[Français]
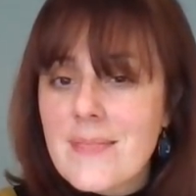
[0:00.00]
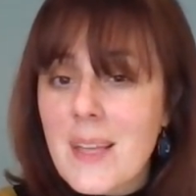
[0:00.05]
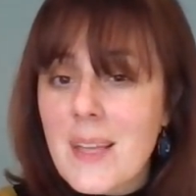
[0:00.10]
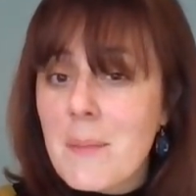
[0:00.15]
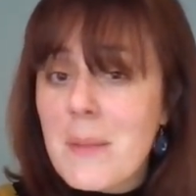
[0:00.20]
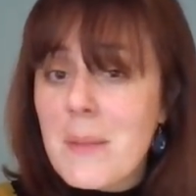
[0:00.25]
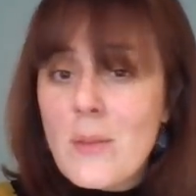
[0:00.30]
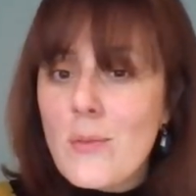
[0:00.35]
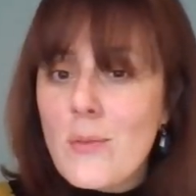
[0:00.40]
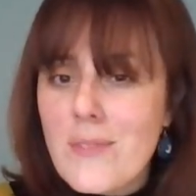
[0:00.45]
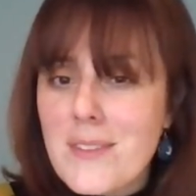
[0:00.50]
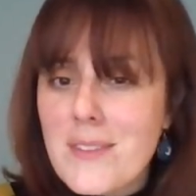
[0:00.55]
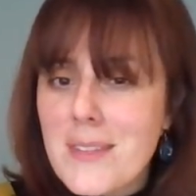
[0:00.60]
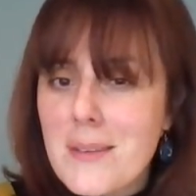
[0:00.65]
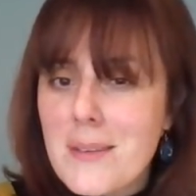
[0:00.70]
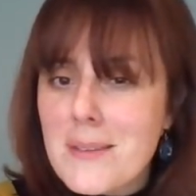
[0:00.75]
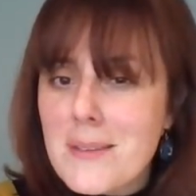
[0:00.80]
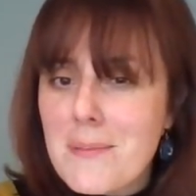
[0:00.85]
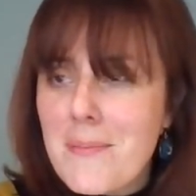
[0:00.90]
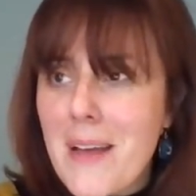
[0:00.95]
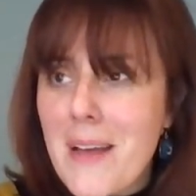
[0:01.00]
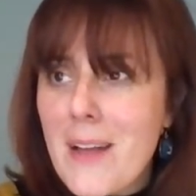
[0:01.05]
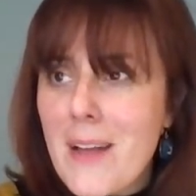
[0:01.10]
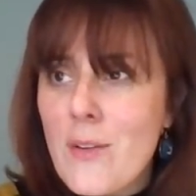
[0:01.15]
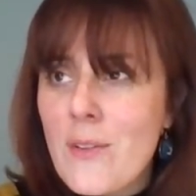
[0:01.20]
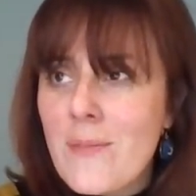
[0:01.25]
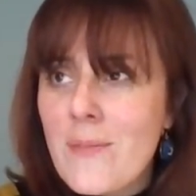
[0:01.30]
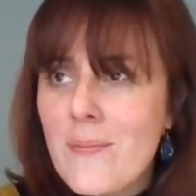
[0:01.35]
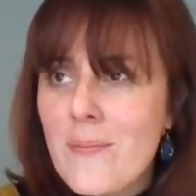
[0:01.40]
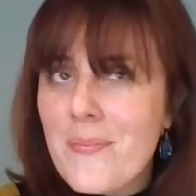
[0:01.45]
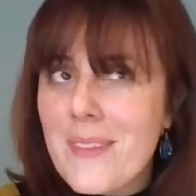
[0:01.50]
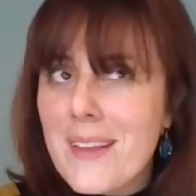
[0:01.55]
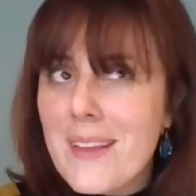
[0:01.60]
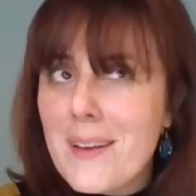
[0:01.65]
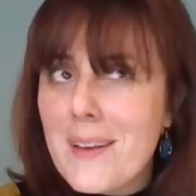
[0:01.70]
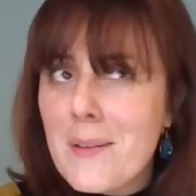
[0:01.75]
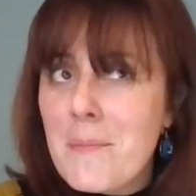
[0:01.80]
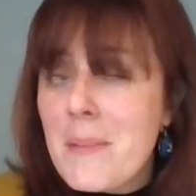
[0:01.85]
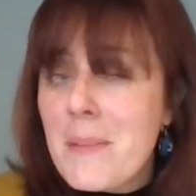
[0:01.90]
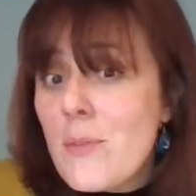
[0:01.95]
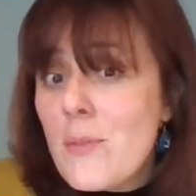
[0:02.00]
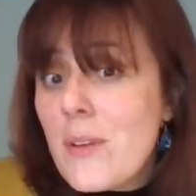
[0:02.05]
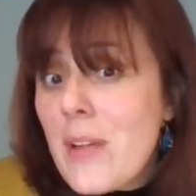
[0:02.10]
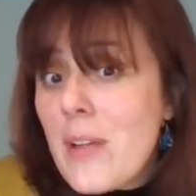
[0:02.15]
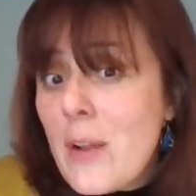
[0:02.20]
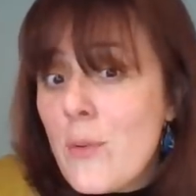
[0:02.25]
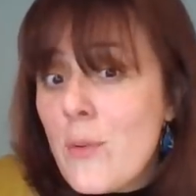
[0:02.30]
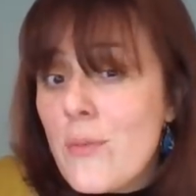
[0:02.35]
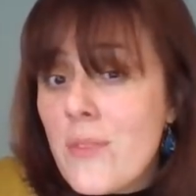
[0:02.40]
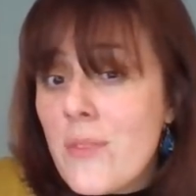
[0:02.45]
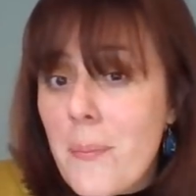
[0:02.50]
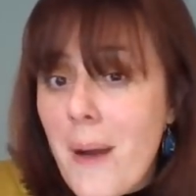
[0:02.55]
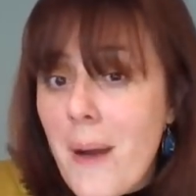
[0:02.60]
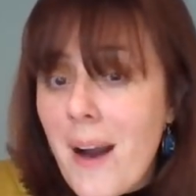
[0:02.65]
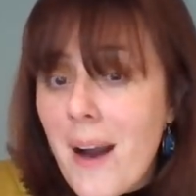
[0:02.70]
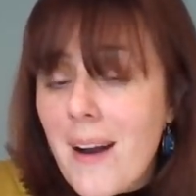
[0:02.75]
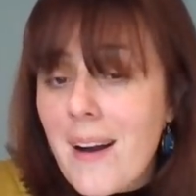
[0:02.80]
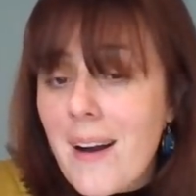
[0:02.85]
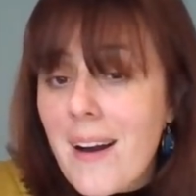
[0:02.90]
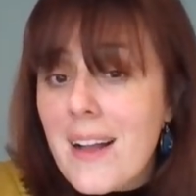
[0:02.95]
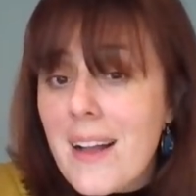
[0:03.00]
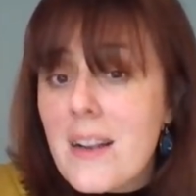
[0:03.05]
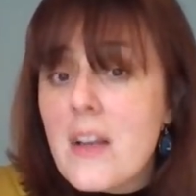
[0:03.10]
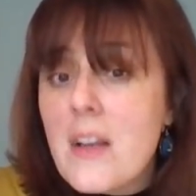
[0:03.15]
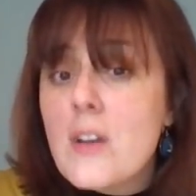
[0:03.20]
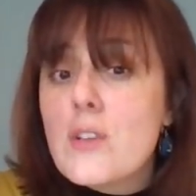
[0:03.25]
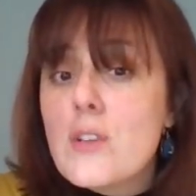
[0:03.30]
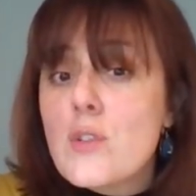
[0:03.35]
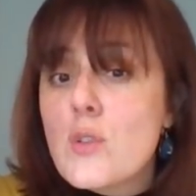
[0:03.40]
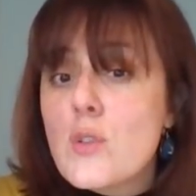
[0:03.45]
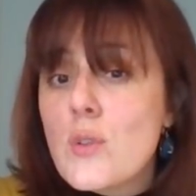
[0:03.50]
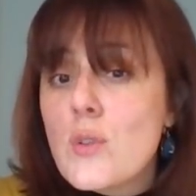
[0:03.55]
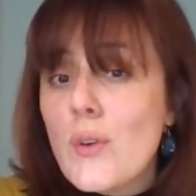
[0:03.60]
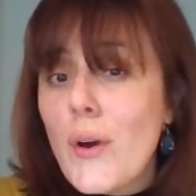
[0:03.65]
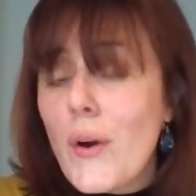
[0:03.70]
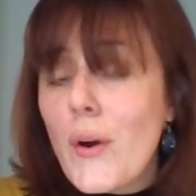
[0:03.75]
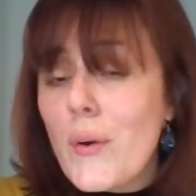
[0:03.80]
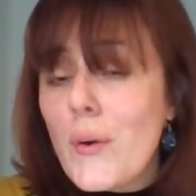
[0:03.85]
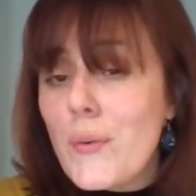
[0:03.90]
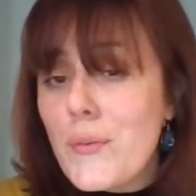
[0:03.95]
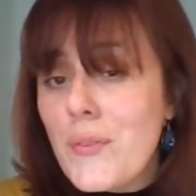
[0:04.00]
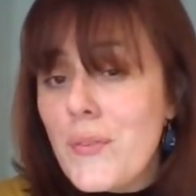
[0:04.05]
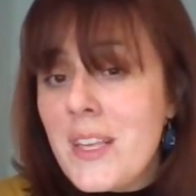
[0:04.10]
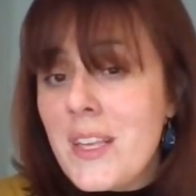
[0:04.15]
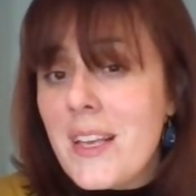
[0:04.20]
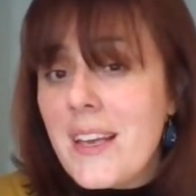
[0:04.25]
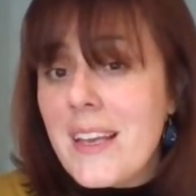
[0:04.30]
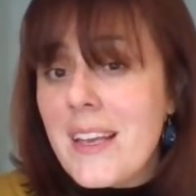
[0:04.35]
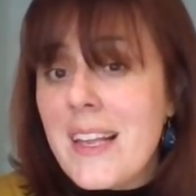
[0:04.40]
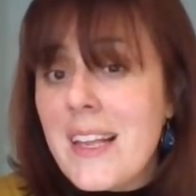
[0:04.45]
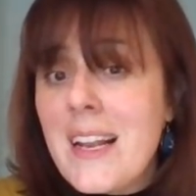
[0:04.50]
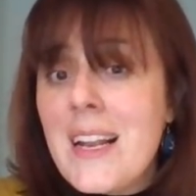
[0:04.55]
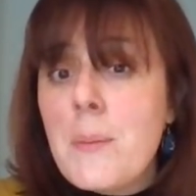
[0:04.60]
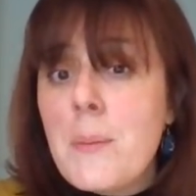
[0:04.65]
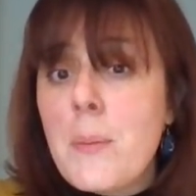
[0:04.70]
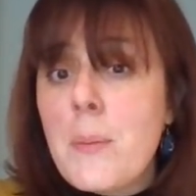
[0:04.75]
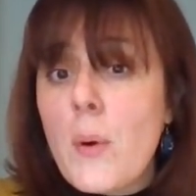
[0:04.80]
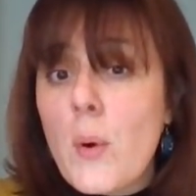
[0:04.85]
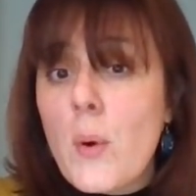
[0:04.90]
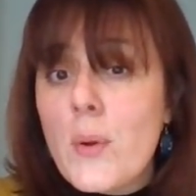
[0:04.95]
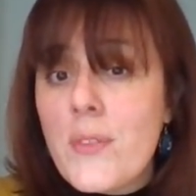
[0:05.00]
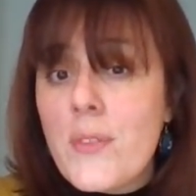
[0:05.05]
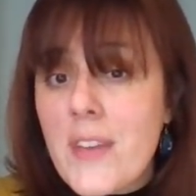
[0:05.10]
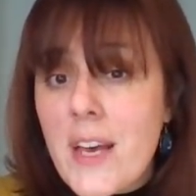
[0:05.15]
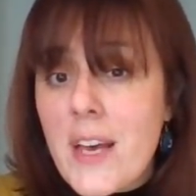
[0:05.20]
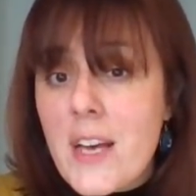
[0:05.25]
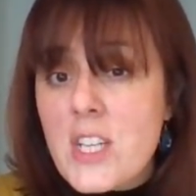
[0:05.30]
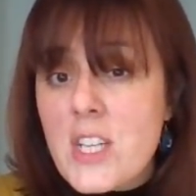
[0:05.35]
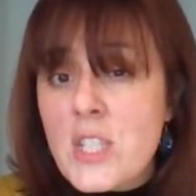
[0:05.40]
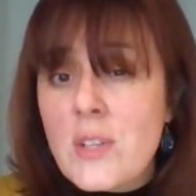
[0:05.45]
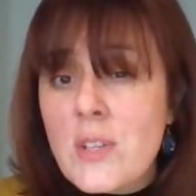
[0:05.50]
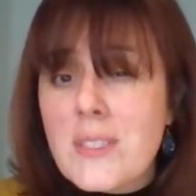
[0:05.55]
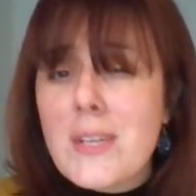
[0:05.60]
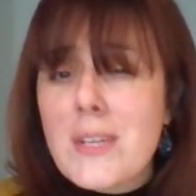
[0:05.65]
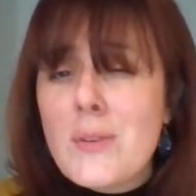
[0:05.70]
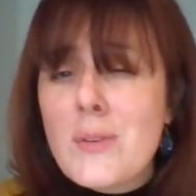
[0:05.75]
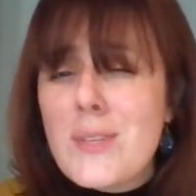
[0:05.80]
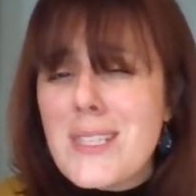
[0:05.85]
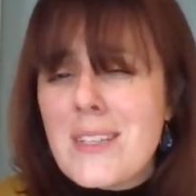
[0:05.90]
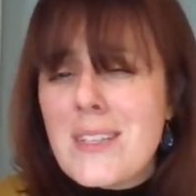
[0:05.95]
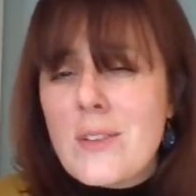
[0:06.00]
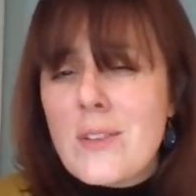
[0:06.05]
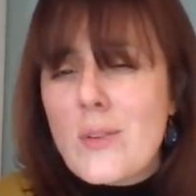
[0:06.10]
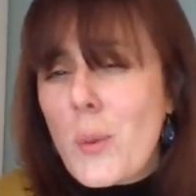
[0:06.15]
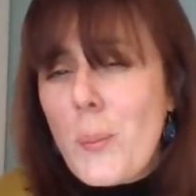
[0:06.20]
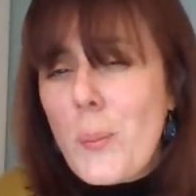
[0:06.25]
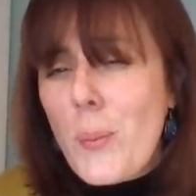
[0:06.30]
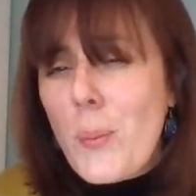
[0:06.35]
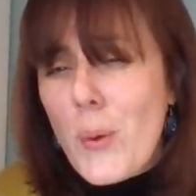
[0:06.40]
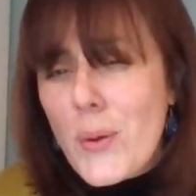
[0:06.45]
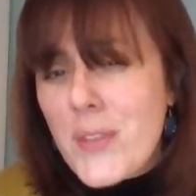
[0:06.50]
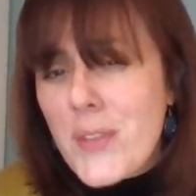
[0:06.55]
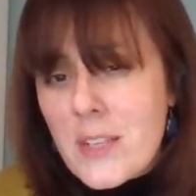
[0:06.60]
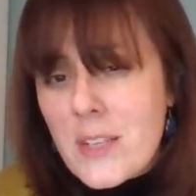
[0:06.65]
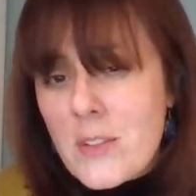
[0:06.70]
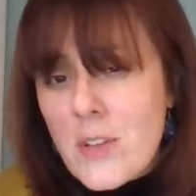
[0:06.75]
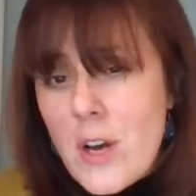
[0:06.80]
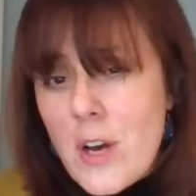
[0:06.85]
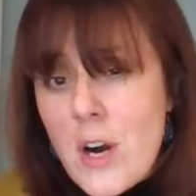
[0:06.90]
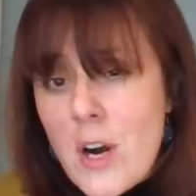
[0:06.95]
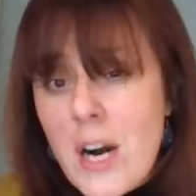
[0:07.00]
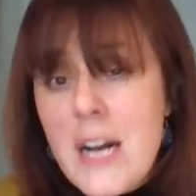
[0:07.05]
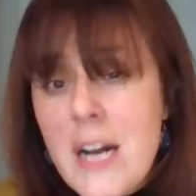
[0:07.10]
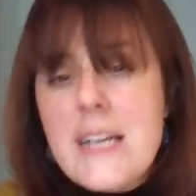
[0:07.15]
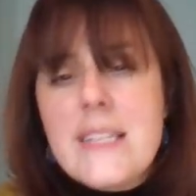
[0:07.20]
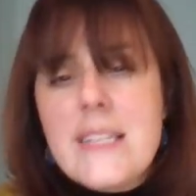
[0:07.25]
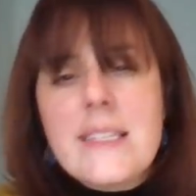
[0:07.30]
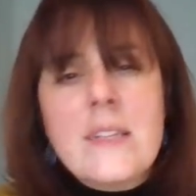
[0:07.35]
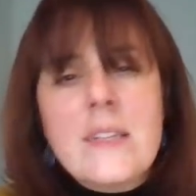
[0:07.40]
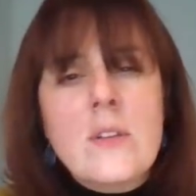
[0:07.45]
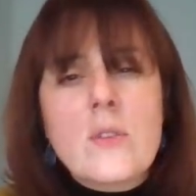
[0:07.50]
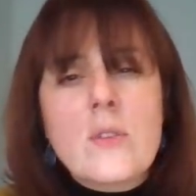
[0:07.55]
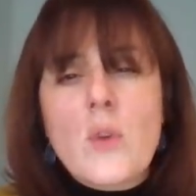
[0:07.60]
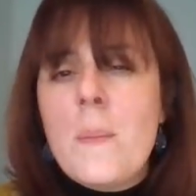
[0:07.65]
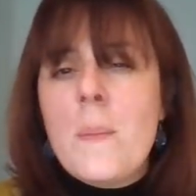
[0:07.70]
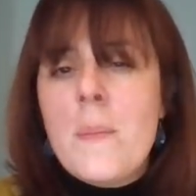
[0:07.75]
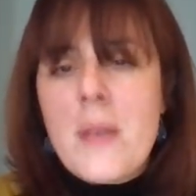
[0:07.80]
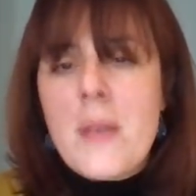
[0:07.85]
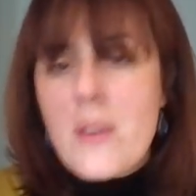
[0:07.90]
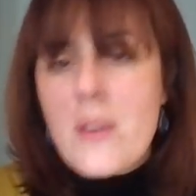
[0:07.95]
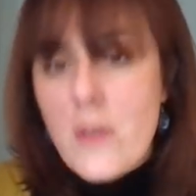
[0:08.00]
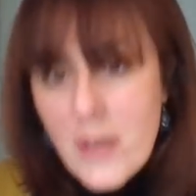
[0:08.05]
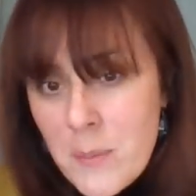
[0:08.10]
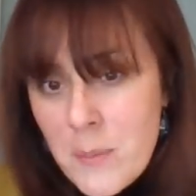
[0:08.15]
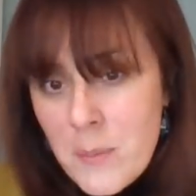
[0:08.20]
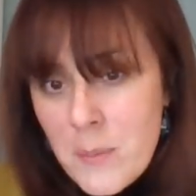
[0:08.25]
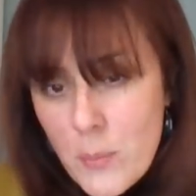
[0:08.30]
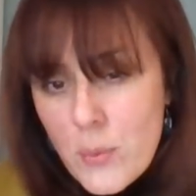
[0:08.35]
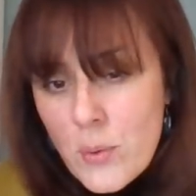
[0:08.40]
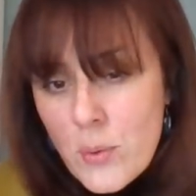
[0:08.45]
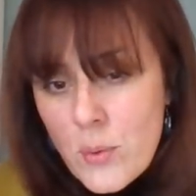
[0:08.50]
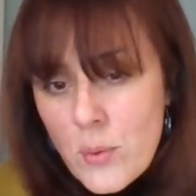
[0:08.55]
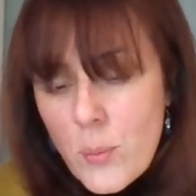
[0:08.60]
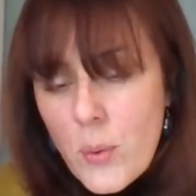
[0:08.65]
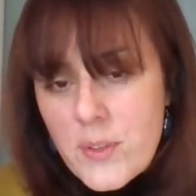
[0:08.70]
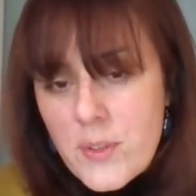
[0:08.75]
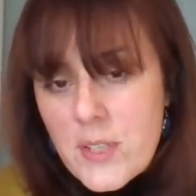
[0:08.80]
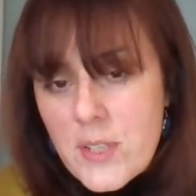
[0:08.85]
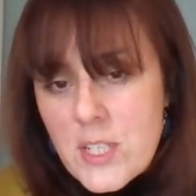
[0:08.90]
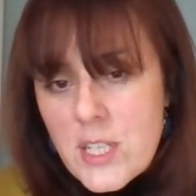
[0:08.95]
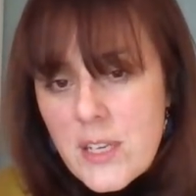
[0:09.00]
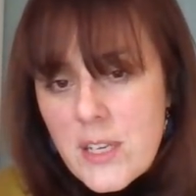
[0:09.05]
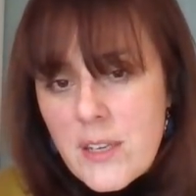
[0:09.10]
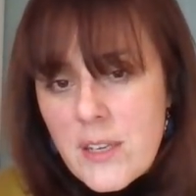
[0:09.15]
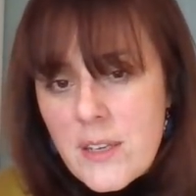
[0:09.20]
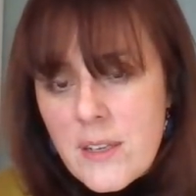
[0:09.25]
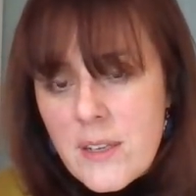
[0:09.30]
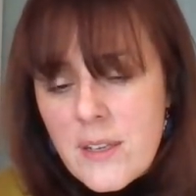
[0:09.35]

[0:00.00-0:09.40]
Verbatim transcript: Mais ne, mais elle ne vit pas, elle survit. Il la protège. Notre ego, c'est notre protecteur, c'est notre meilleur ami pour nous protéger.